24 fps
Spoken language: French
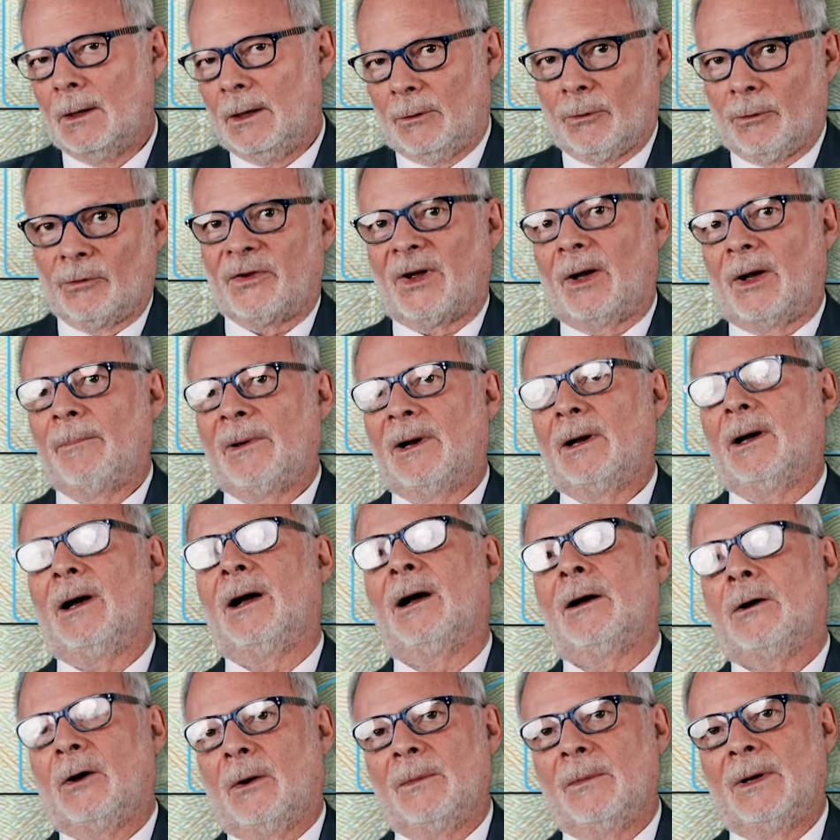Et on se
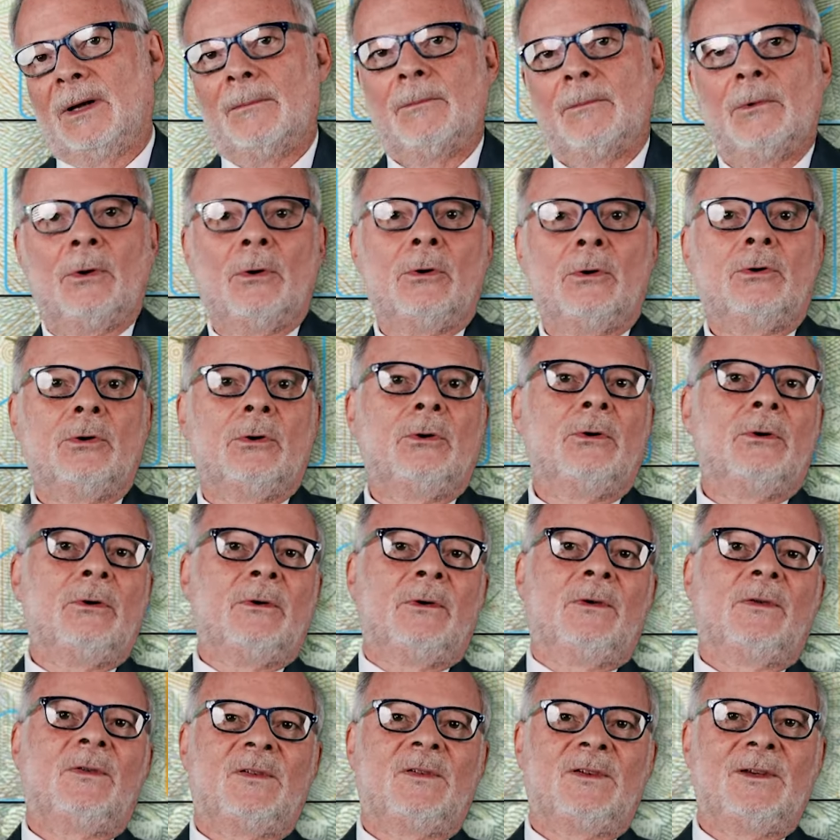rappellera quand même que
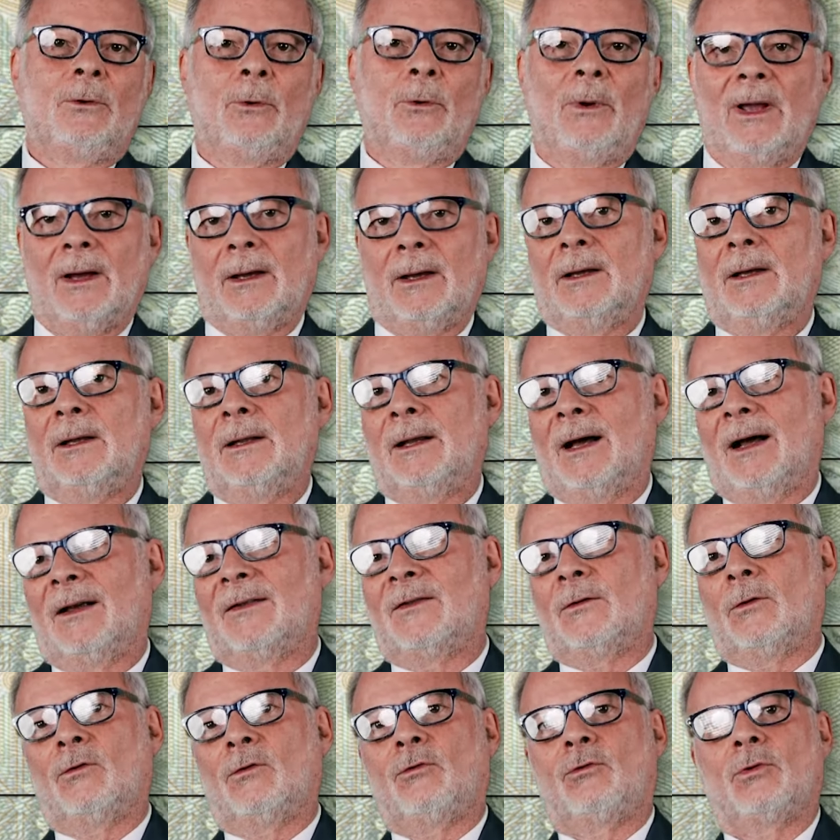euh, si le RN a
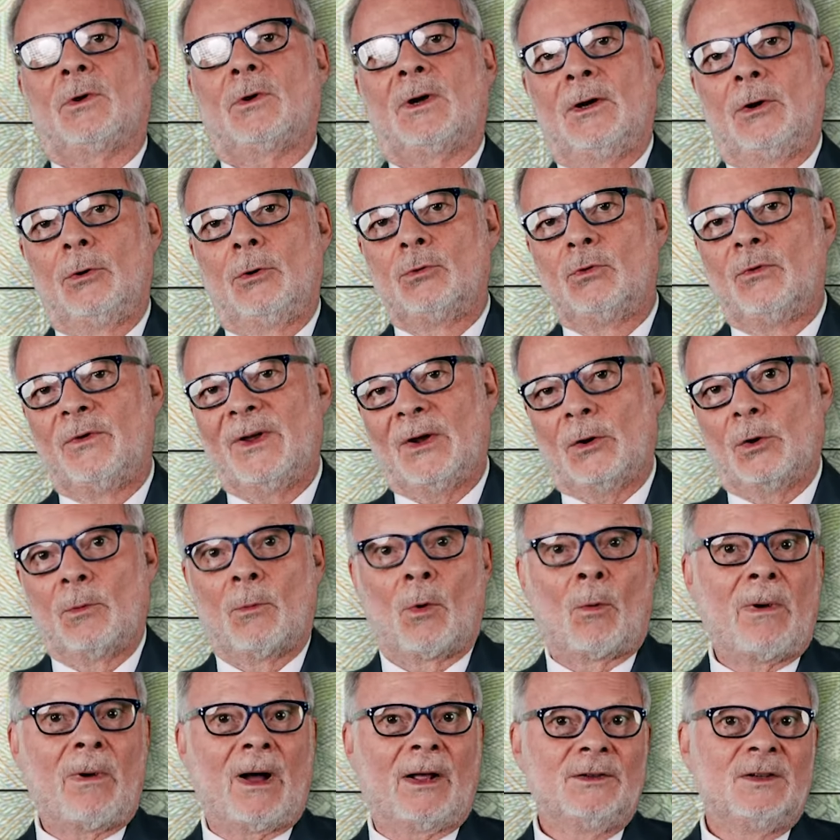censuré le
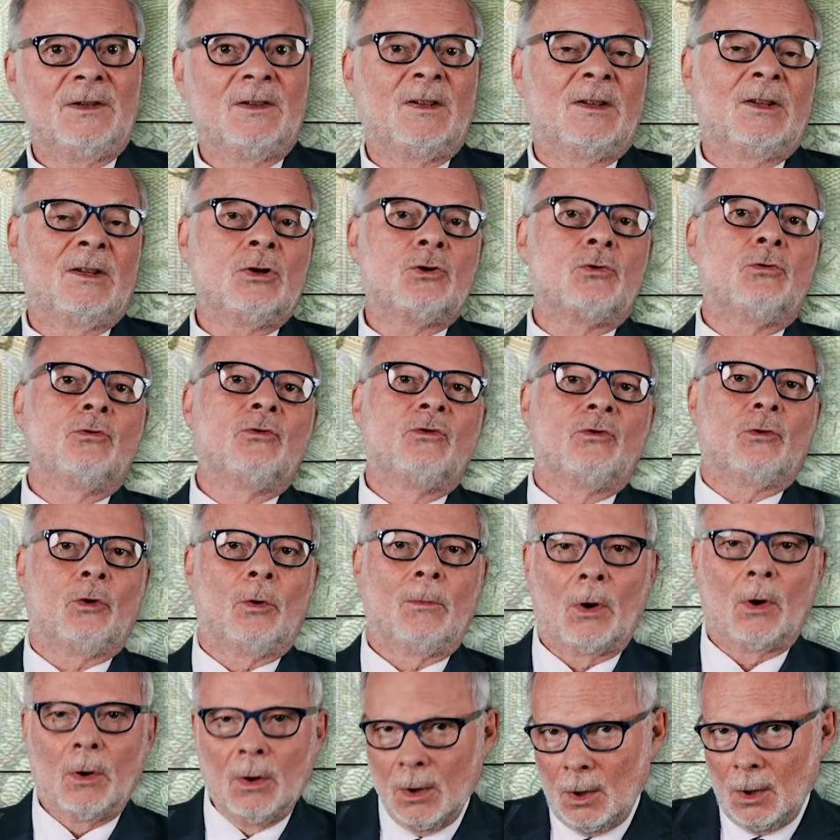gouvernement Barnier, c'était
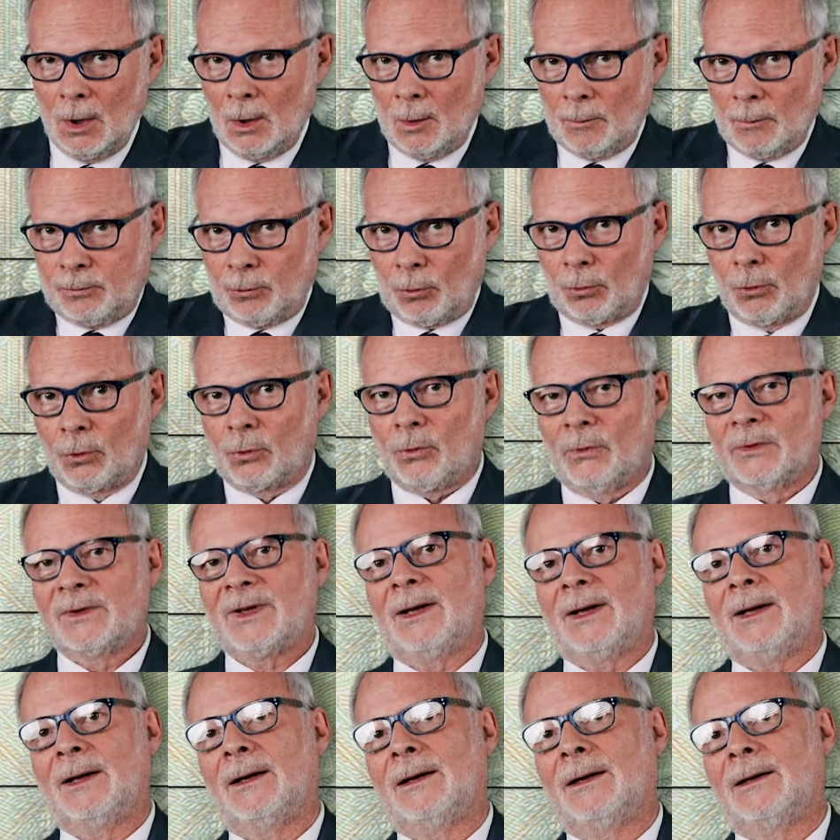justement pour le
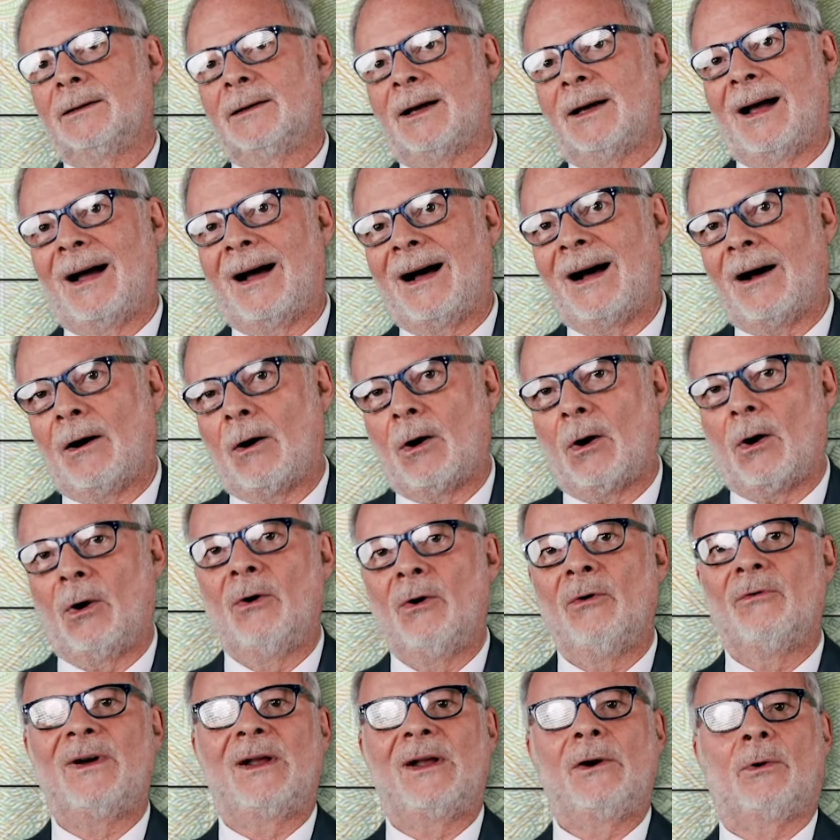contraindre à
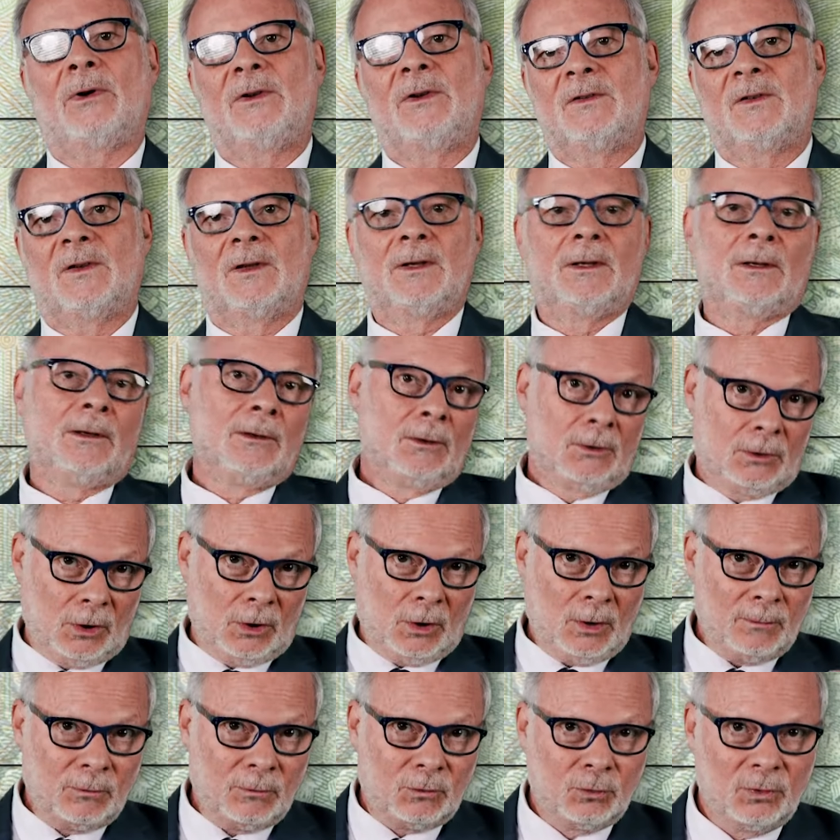revaloriser,
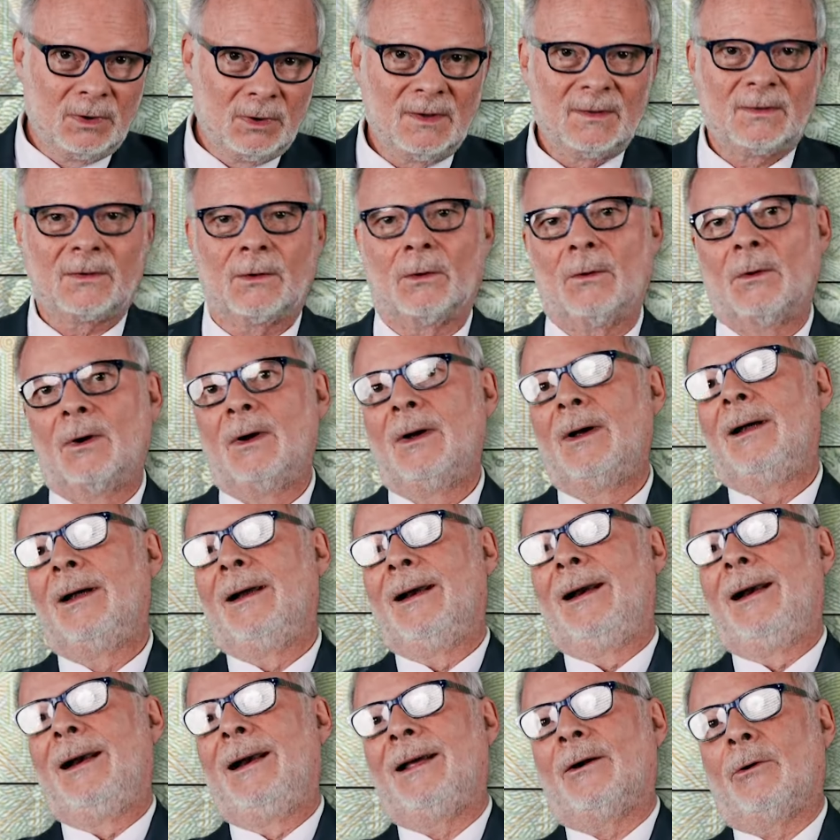comme tous les ans,
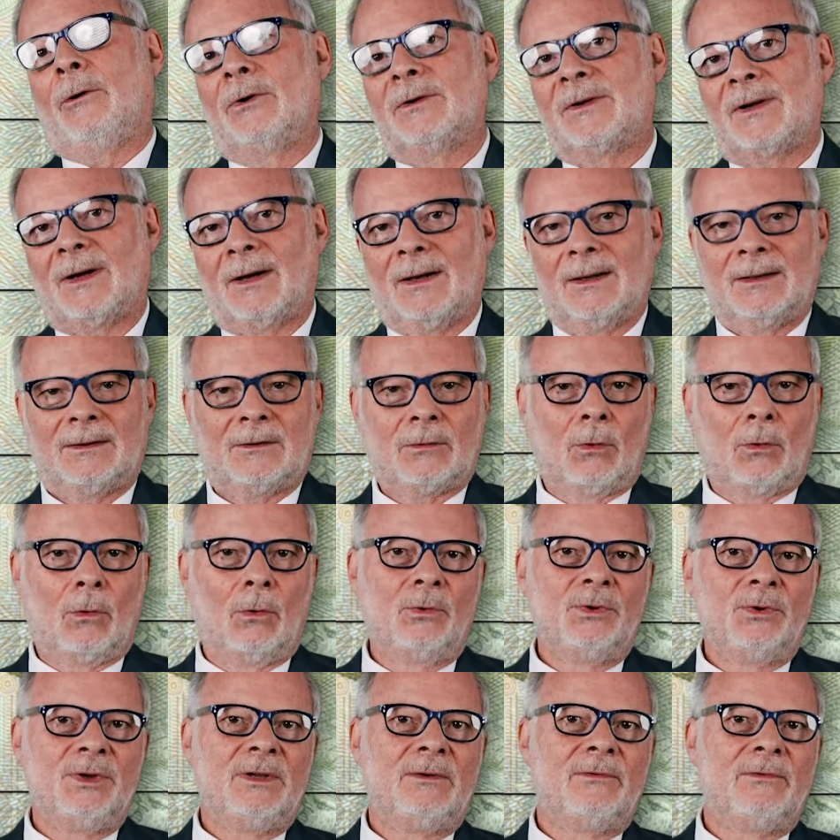les retraites
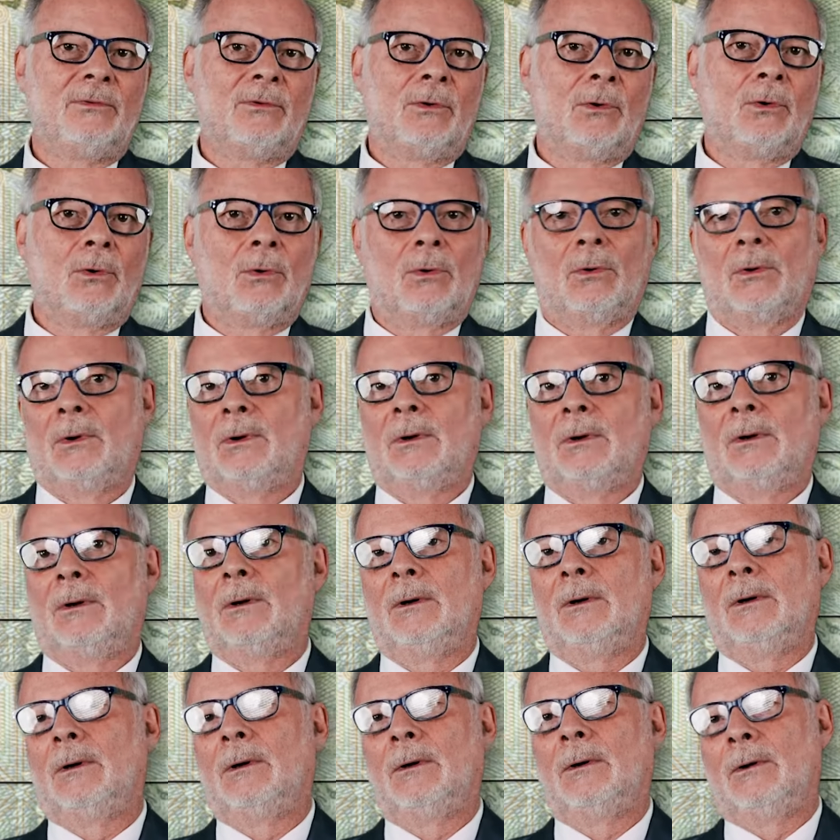au niveau
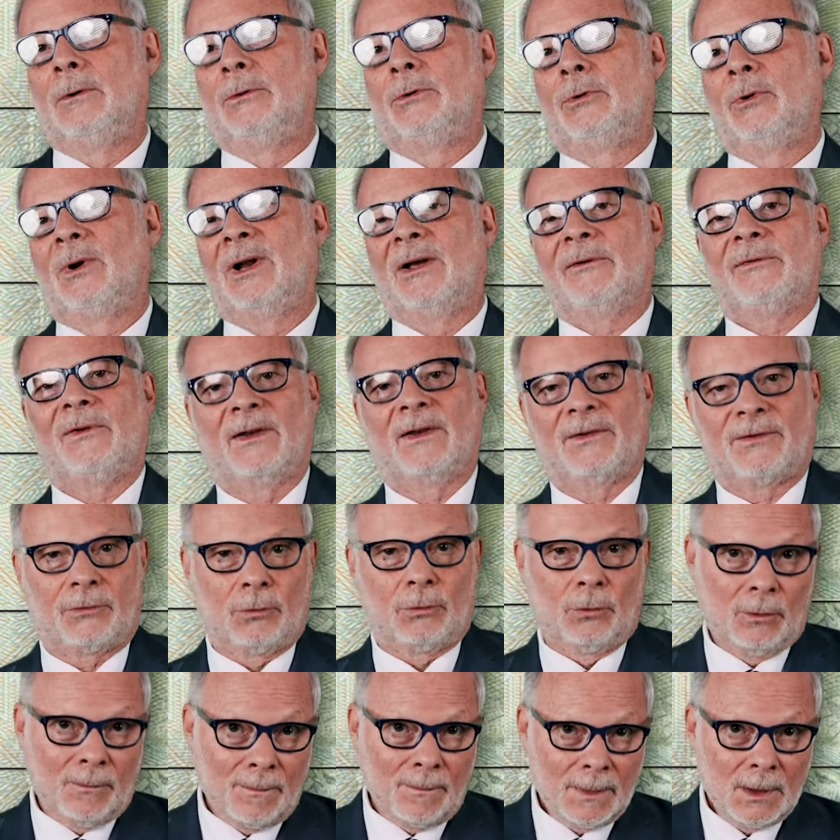euh, de
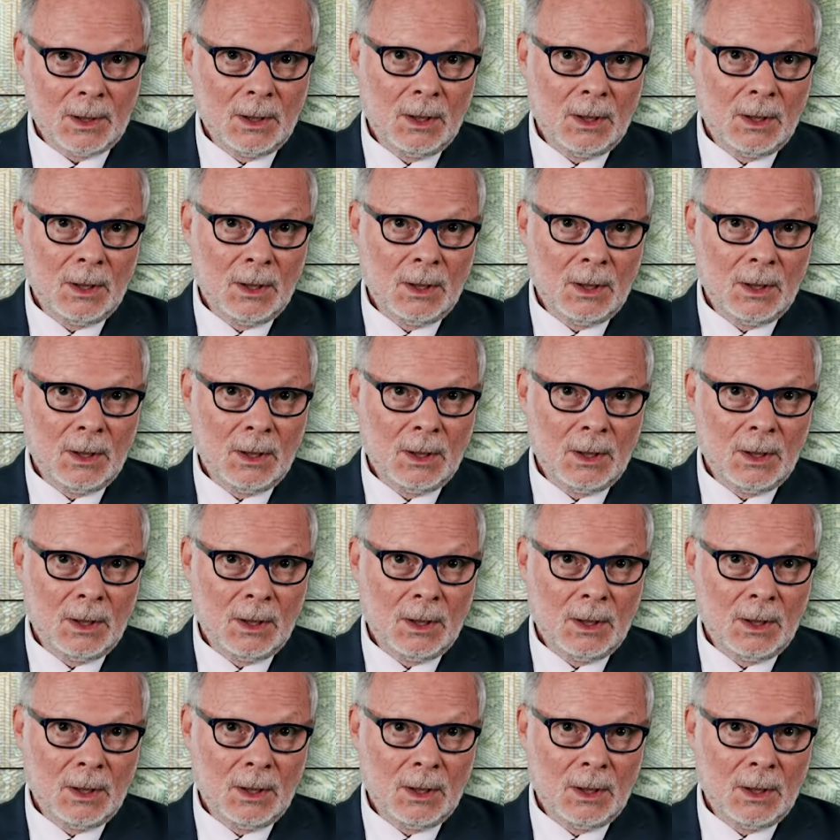l'inflation.